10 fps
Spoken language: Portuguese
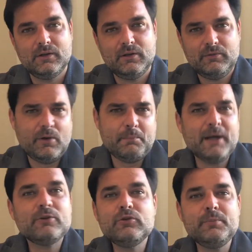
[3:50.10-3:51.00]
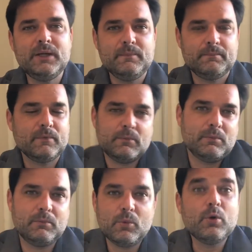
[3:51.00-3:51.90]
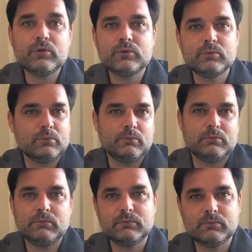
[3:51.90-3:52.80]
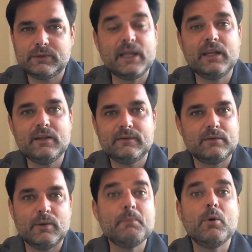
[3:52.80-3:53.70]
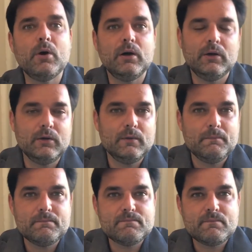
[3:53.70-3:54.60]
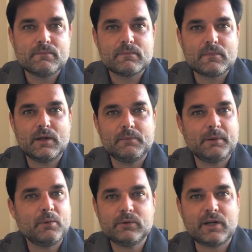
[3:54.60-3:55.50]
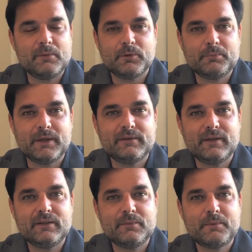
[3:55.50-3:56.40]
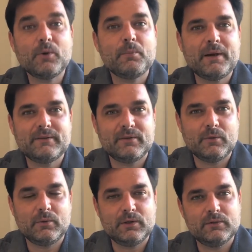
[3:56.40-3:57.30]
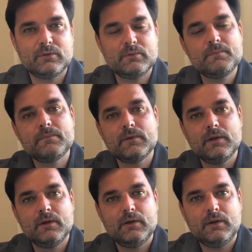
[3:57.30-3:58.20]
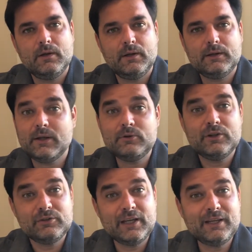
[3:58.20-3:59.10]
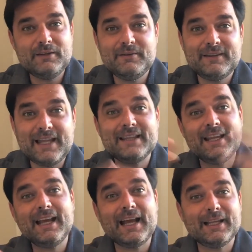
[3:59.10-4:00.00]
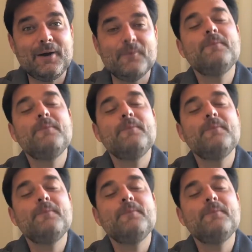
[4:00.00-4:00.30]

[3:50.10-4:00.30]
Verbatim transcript: Foi então, partiu de mim, um gosto, um interesse, um amor. É, pelo contrário, meus pais sentem preocupação com isso. Então a gente tem que entender cada um,